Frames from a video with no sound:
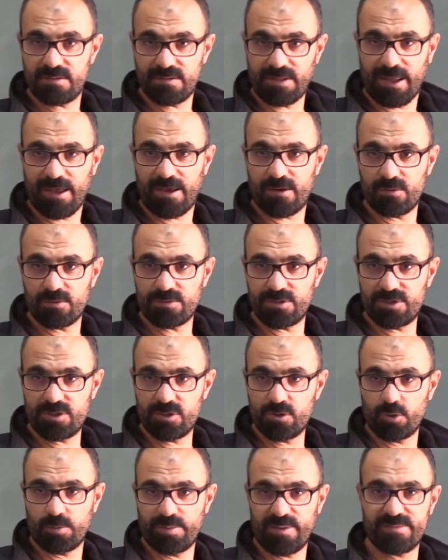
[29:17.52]
değer olduğu
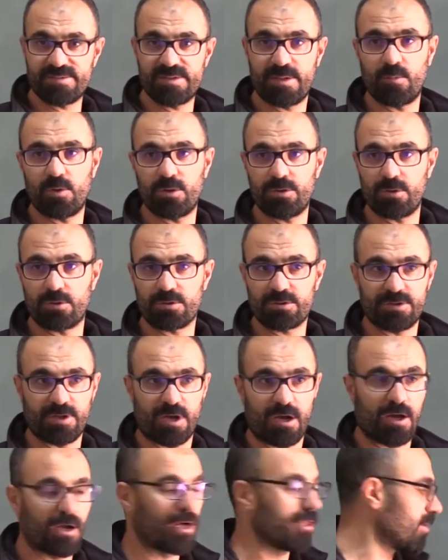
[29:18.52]
için toplam sembol de
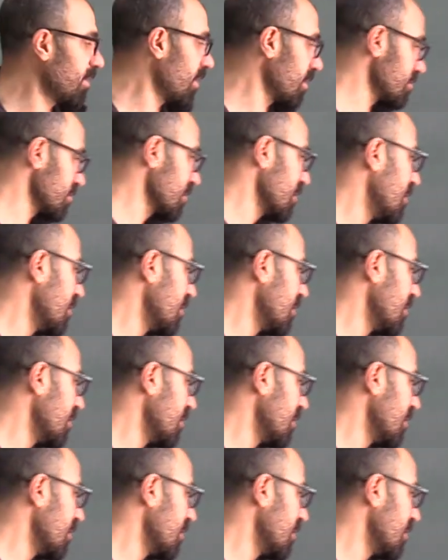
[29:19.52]
ortadan kalkar.